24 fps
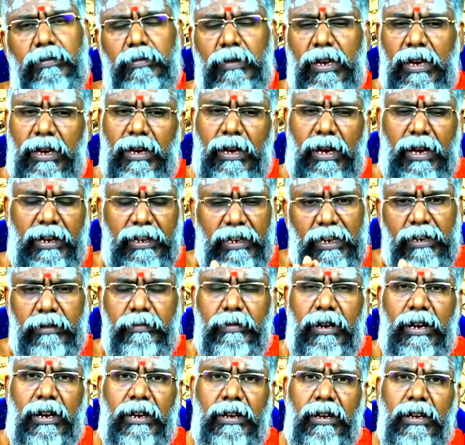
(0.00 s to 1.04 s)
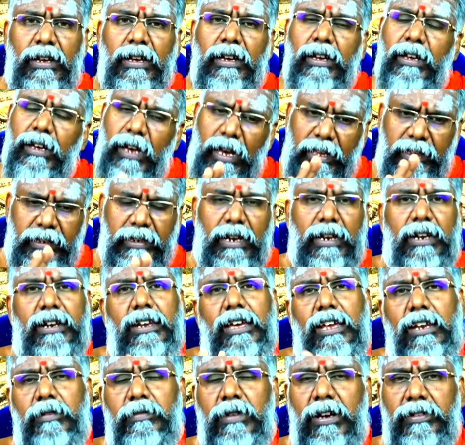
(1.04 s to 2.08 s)
மே அநேகமாக அது நல்ல
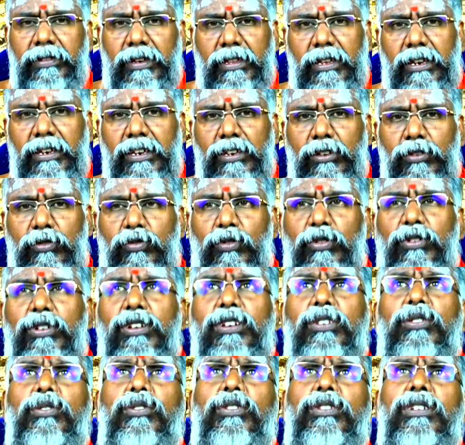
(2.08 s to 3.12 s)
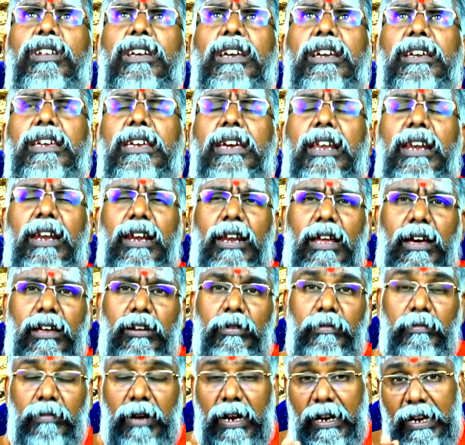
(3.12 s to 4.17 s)
நேரமாகவே தான் இருக்கும் இன்னொன்று
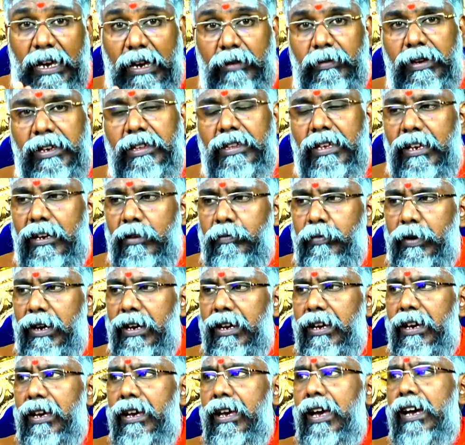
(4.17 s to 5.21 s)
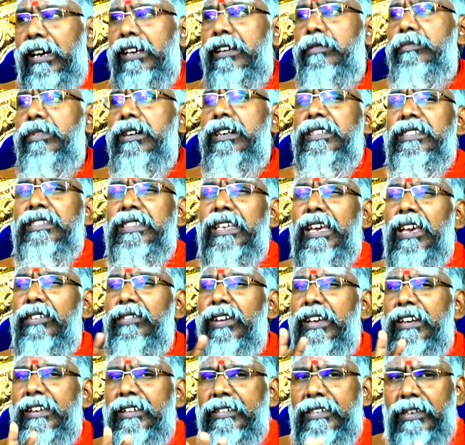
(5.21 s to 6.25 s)
எல்லோரும் மன அமைதியில் இருப்பாங்க அக்கம் பக்கம்
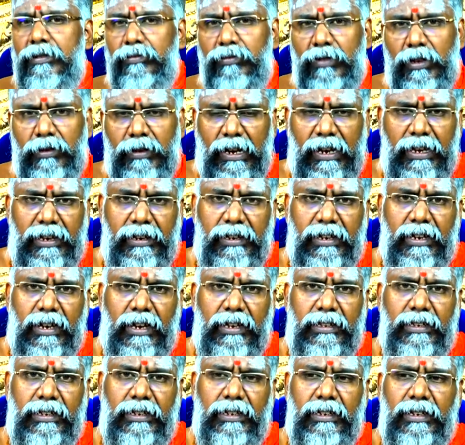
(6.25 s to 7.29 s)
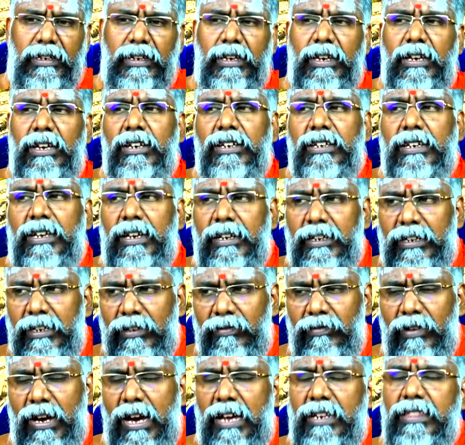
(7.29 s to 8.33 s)
தேவையற்ற சத்தங்கள்லாம் இருக்காது கெட்ட
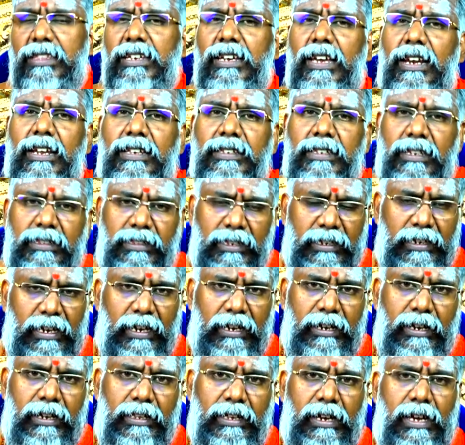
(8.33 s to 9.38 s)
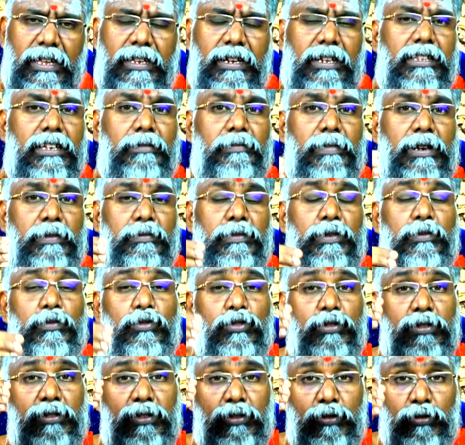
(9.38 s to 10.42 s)
வார்த்தைகள்லாம் சத்தம் கேட்காது அதனால தான் பிரம்ம
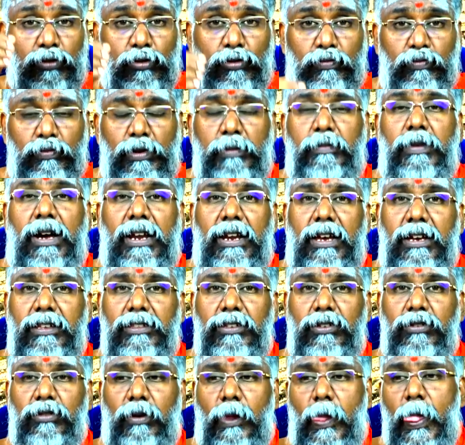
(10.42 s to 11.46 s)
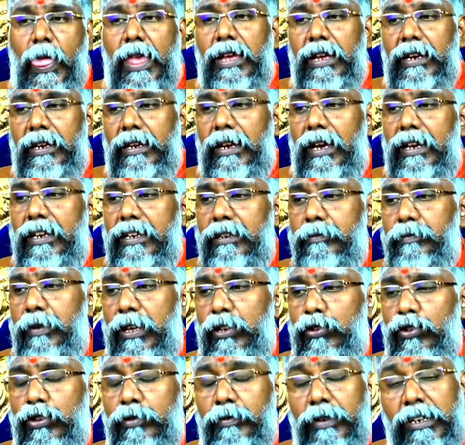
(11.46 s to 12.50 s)
முகூர்த்தத்துக்கு ரொம்ப பலம் அதிகம் நைட்டு
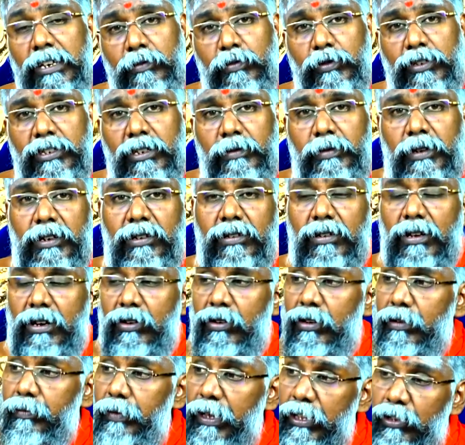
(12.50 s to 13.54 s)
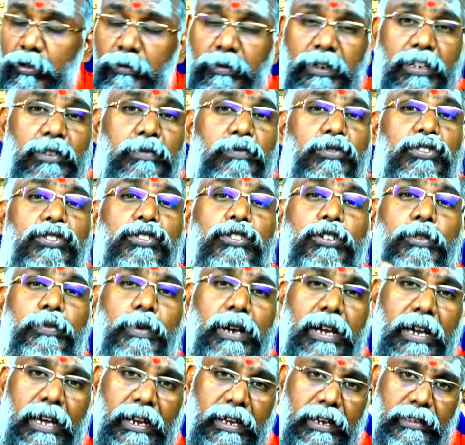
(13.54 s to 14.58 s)
பதினோரு மணிக்கு பூஜை பண்ணுன்னா கூட பதினோரு மணிக்கு மூச்சுட்டு
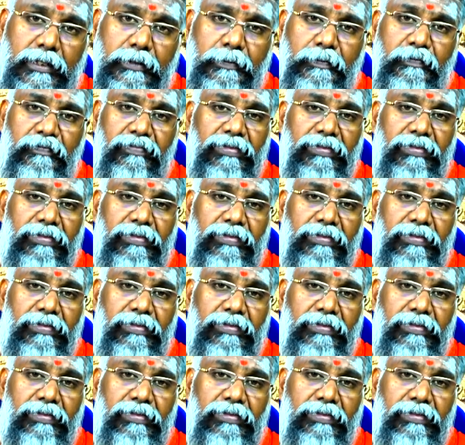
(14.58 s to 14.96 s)
இருப்பாங்க யாராவது